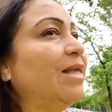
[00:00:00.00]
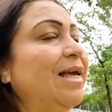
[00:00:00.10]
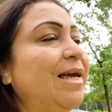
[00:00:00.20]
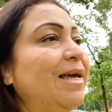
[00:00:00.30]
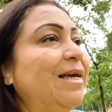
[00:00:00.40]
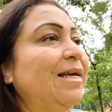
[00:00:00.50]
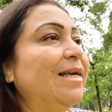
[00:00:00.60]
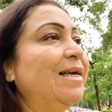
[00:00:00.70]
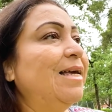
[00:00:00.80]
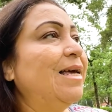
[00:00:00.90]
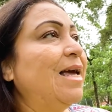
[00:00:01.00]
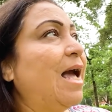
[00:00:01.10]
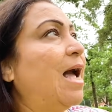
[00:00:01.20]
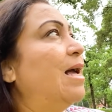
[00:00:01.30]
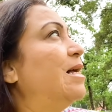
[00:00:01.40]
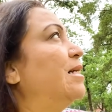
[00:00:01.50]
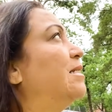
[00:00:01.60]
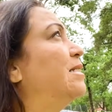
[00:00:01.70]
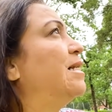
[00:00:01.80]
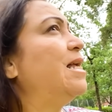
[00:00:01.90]
Eh,
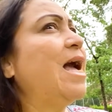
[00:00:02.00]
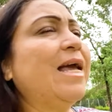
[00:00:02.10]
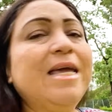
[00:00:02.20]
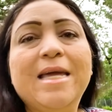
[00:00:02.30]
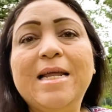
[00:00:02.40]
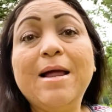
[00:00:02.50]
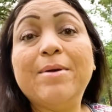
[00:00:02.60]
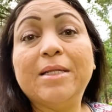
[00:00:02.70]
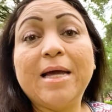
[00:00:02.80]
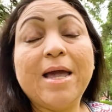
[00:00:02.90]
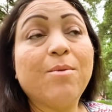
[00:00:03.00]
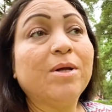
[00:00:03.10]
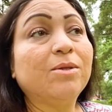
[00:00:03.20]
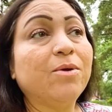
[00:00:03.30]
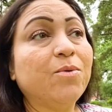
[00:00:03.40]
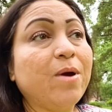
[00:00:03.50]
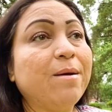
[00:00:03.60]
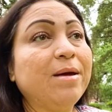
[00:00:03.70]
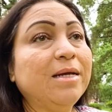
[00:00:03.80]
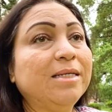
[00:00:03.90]
Sí, aquí la verdad que cuando
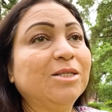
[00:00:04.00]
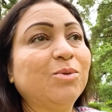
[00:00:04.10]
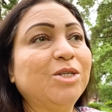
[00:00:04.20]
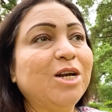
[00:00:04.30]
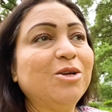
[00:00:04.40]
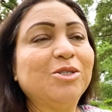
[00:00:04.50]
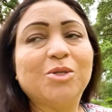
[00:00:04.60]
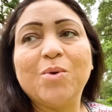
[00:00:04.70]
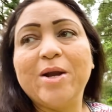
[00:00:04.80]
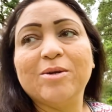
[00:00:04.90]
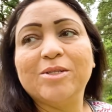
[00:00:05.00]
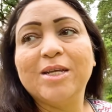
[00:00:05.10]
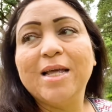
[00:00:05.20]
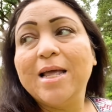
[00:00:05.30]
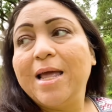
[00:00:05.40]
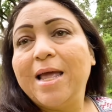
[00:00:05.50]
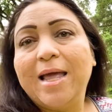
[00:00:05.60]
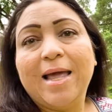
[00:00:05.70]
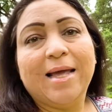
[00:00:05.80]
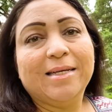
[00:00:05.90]
llueve se escuchan los truenos.
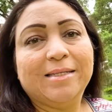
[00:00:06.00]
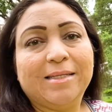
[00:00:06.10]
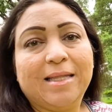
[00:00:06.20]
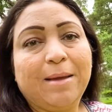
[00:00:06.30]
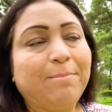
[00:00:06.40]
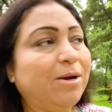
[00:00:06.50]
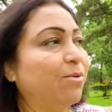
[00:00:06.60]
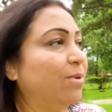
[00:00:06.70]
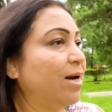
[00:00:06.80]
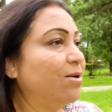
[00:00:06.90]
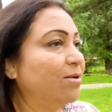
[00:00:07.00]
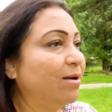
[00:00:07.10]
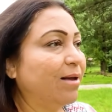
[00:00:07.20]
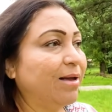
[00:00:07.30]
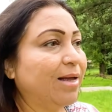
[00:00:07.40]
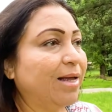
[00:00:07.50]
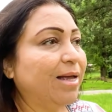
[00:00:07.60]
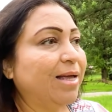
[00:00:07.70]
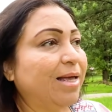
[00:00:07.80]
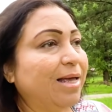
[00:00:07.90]
Este, pero bueno,
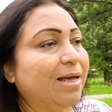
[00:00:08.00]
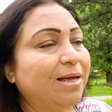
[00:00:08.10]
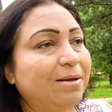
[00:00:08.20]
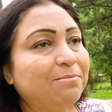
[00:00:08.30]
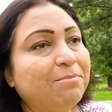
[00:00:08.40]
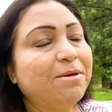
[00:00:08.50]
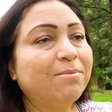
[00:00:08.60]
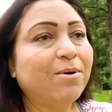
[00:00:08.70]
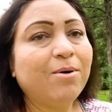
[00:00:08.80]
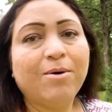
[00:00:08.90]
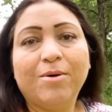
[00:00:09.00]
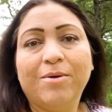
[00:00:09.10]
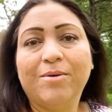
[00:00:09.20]
vivo